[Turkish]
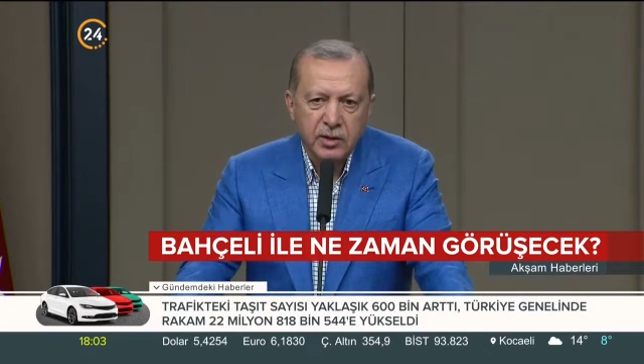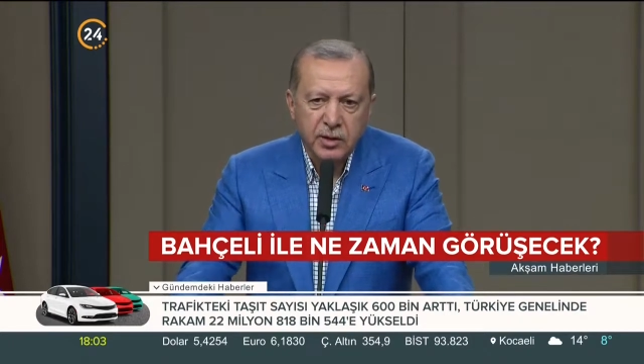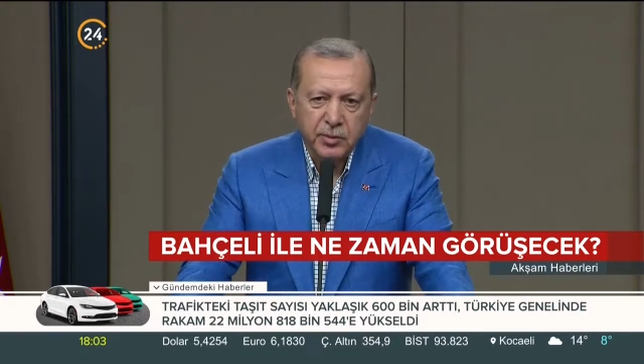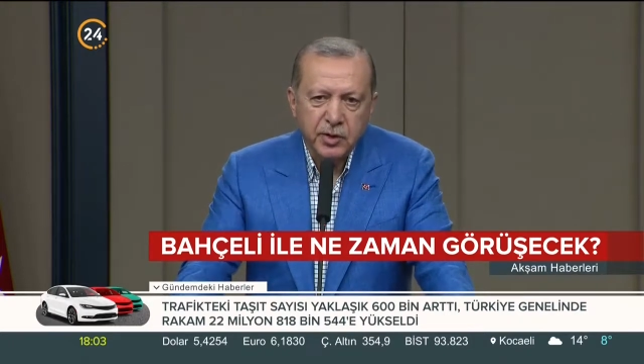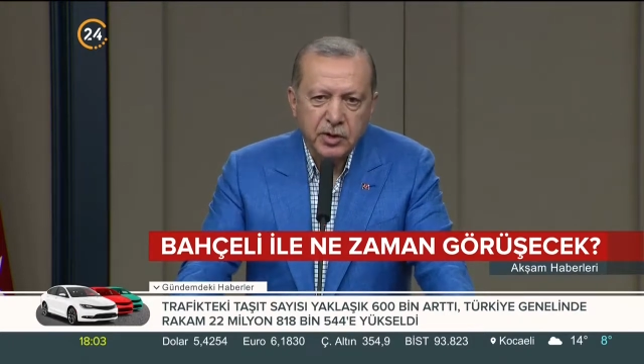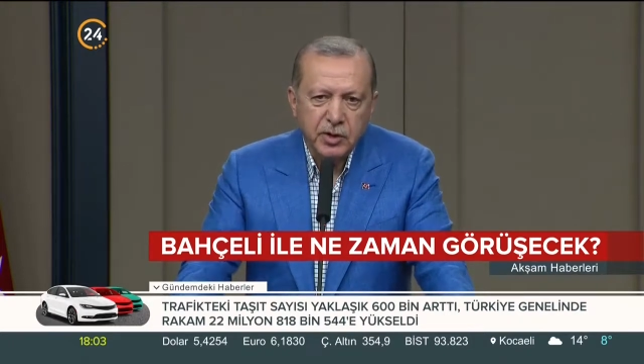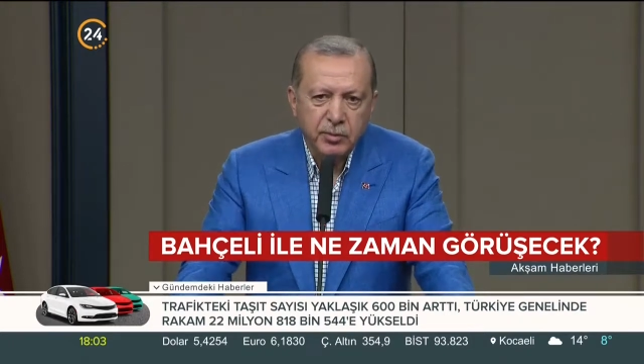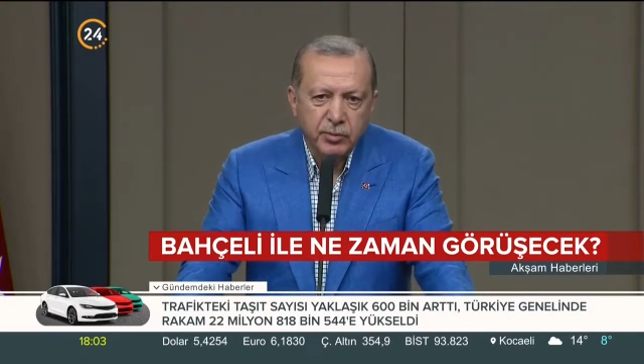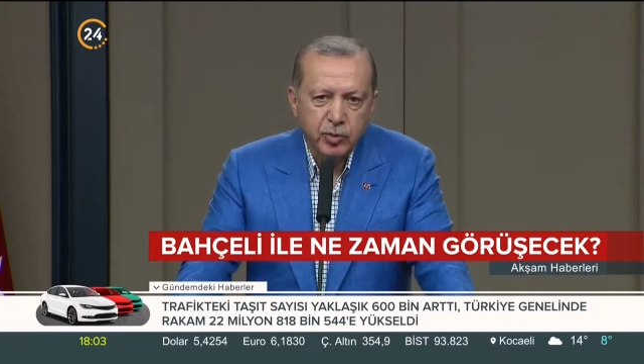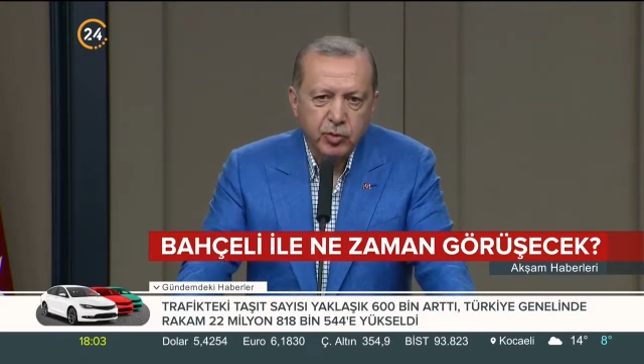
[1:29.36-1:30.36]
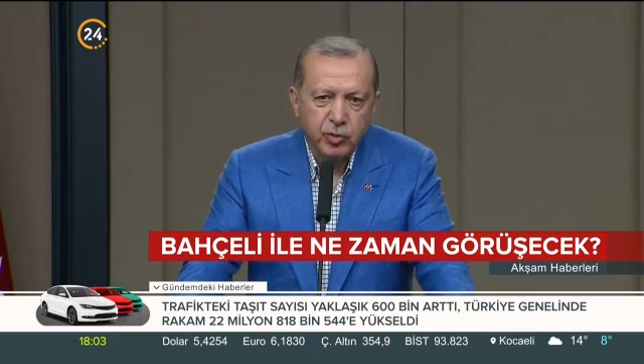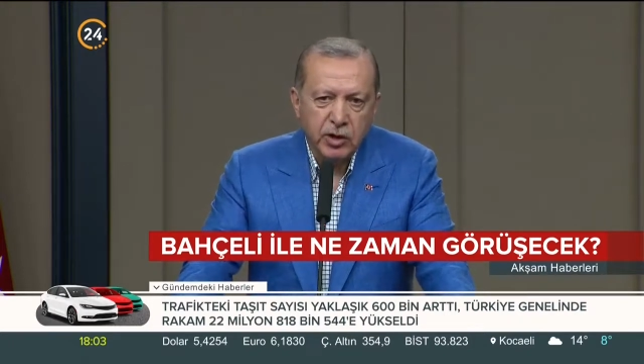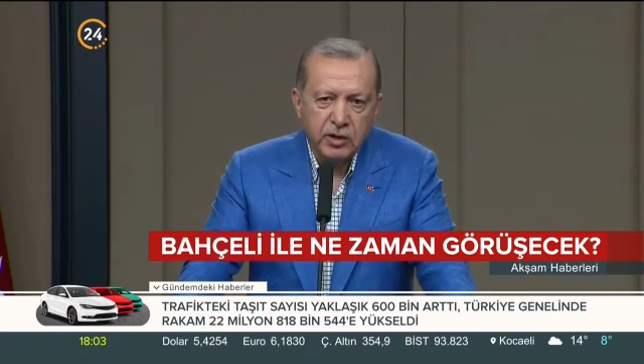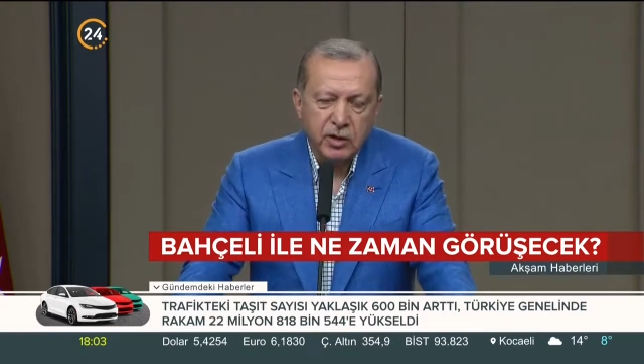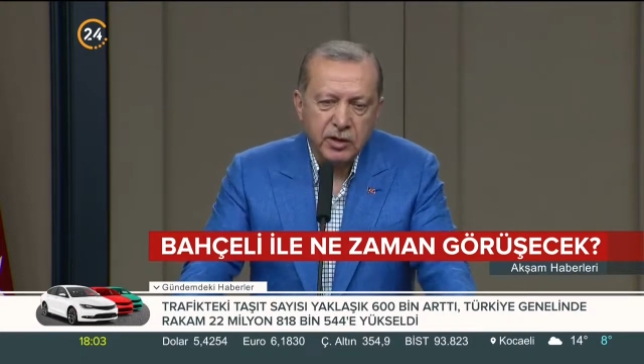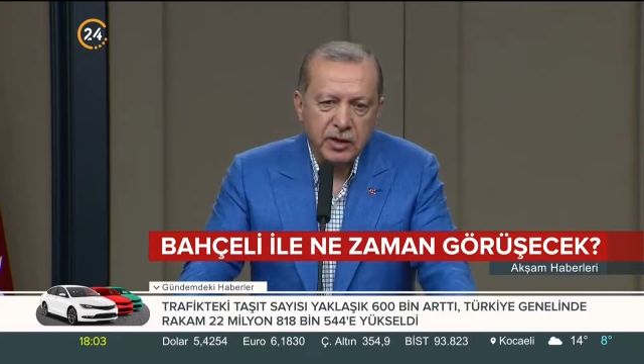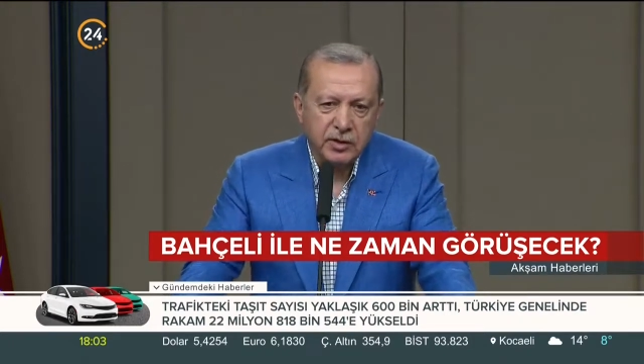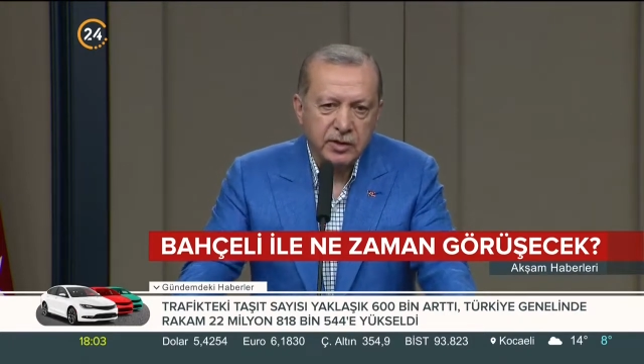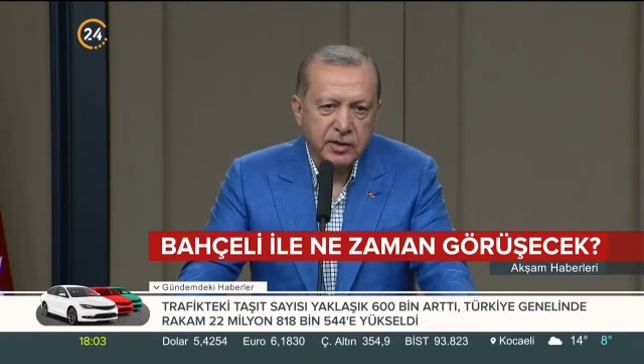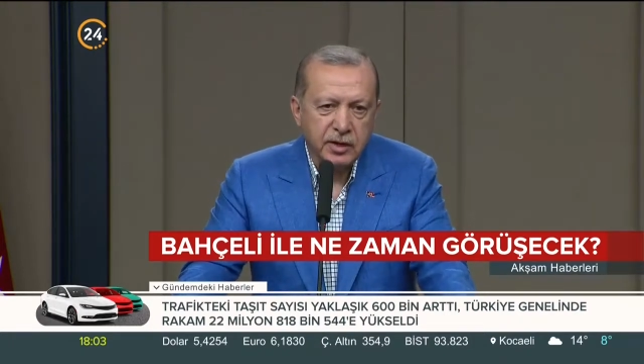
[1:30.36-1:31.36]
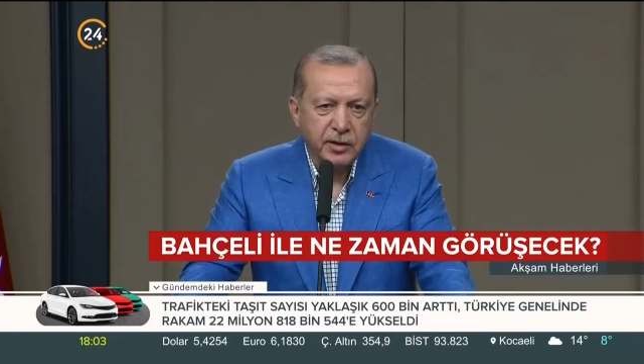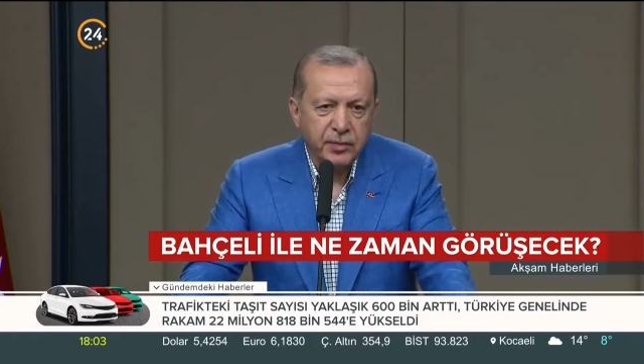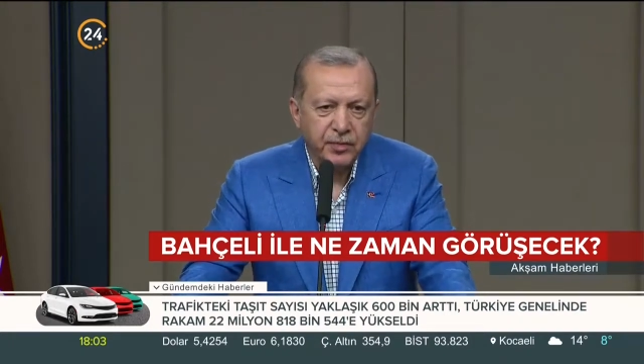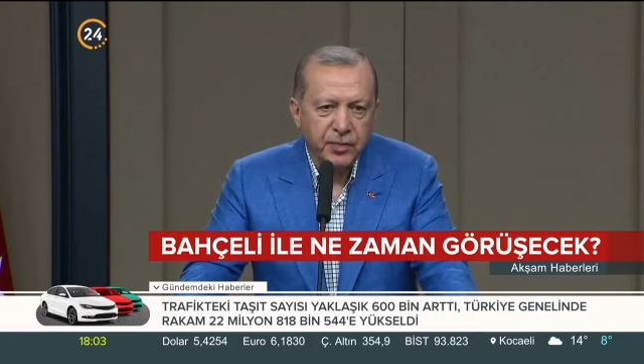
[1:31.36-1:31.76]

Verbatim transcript: tabii ki bu süreç içerisinde